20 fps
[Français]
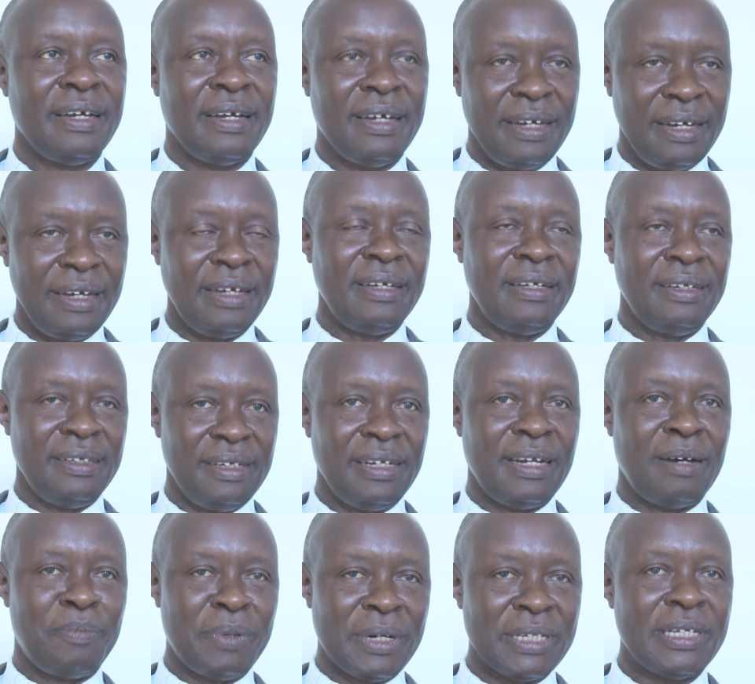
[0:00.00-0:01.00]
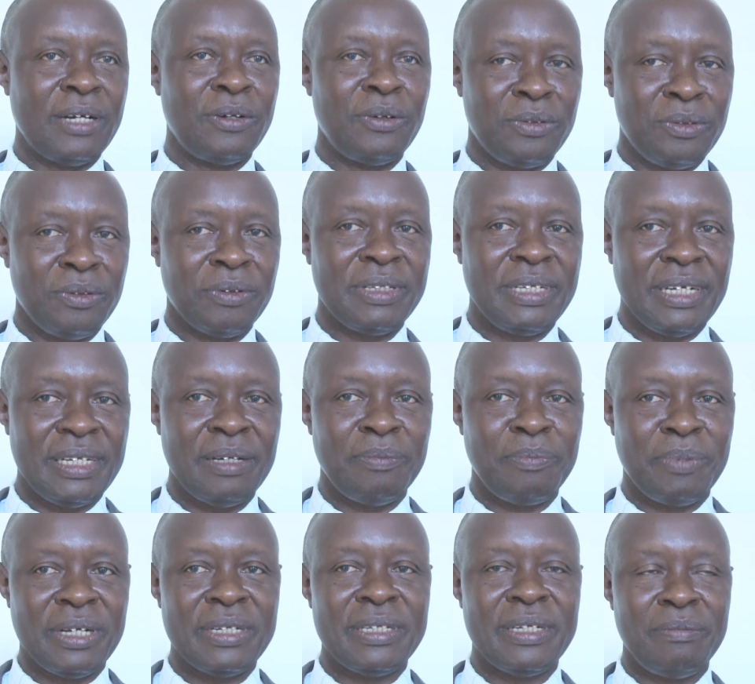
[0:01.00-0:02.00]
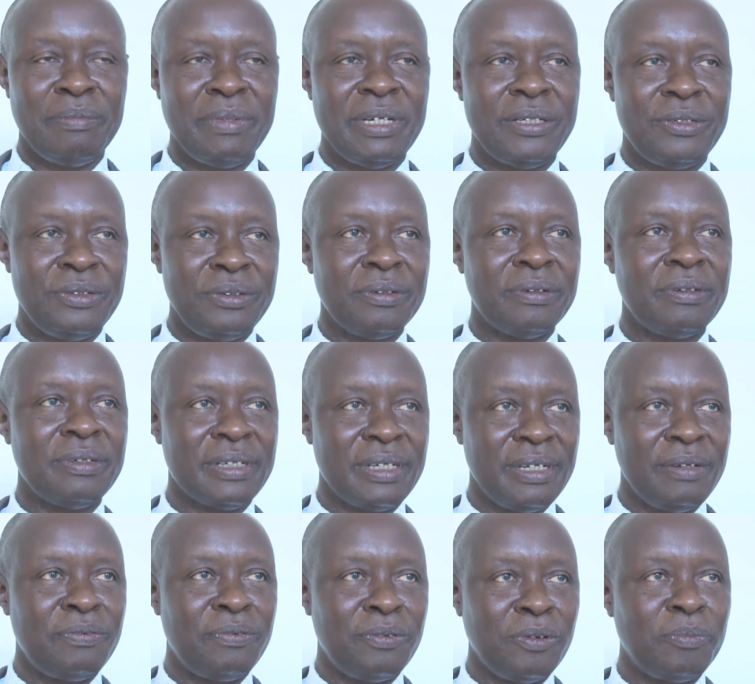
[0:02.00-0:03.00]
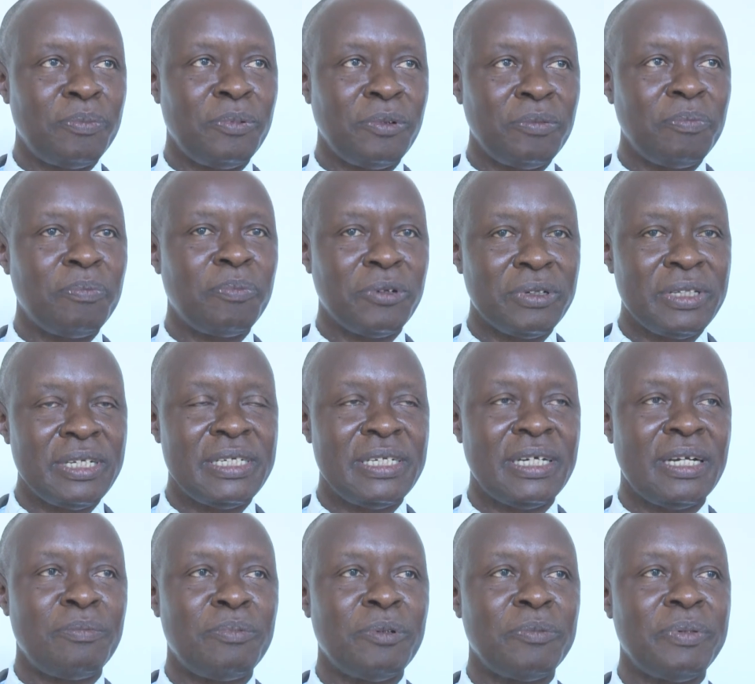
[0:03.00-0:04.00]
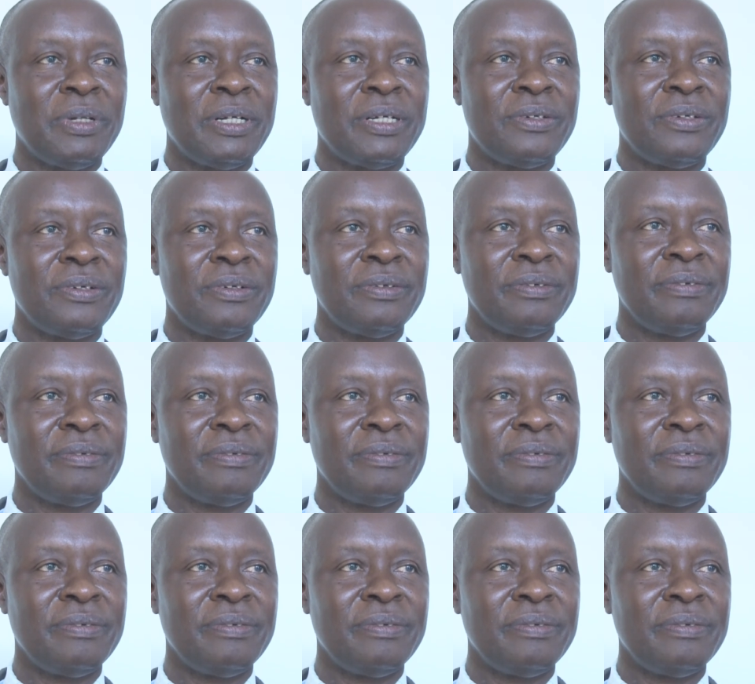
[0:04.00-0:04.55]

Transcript: et il appartient à l'autorité de prendre des mesures qu'il faut pour protéger la population.